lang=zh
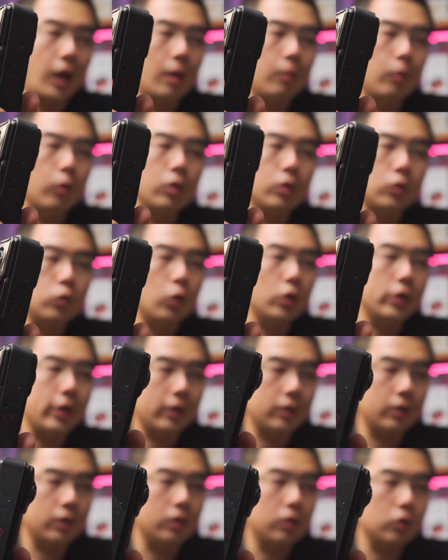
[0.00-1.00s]
打磨了多
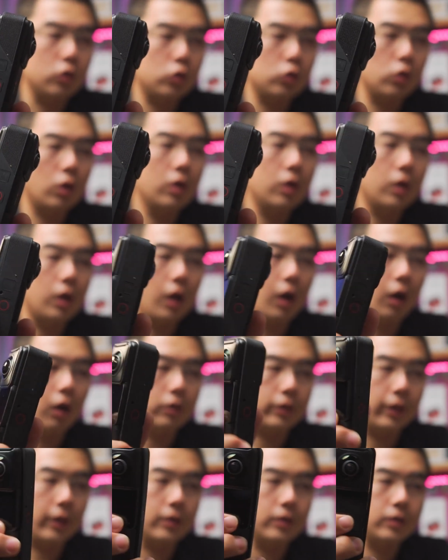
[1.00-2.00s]
年的双
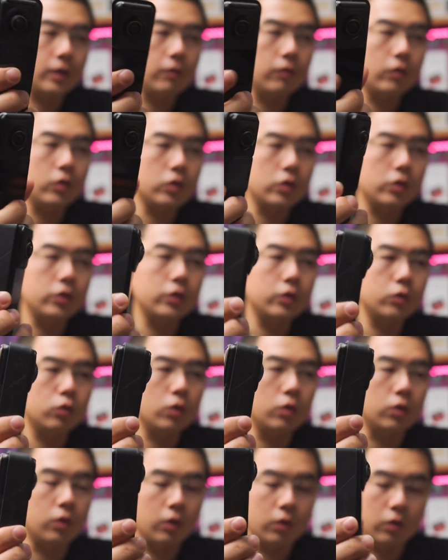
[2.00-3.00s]
2.1/3
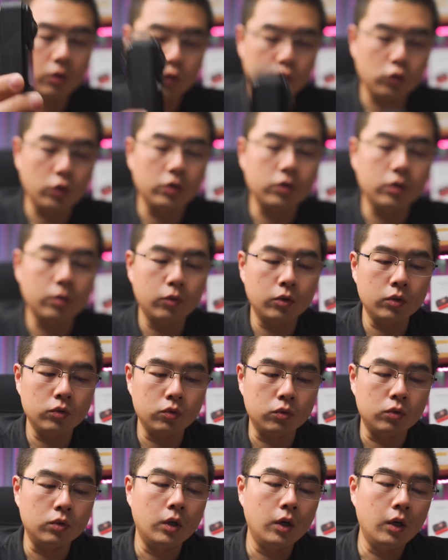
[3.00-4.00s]
寸的全景模
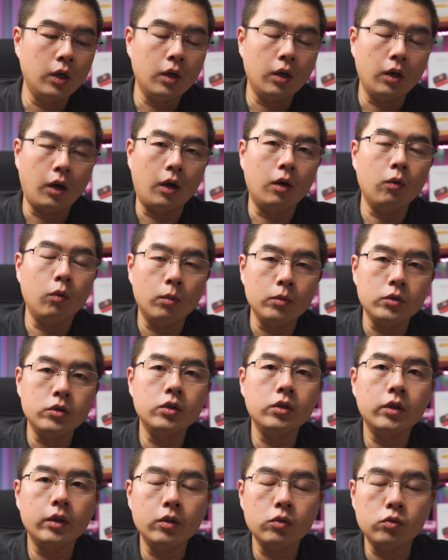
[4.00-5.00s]
组，而我们
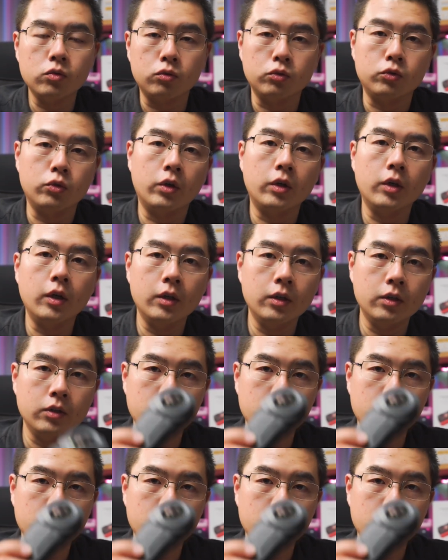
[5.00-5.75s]
今天的主角呢